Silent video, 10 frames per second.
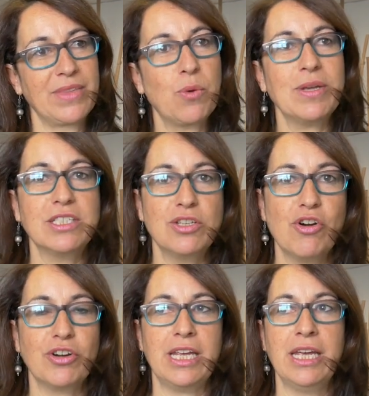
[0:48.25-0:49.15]

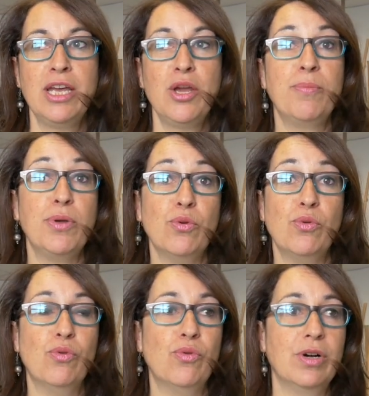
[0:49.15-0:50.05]
questioni
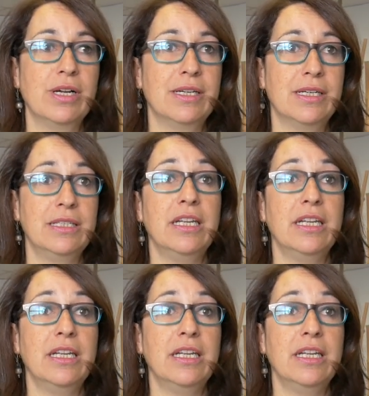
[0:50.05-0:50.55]
più eh,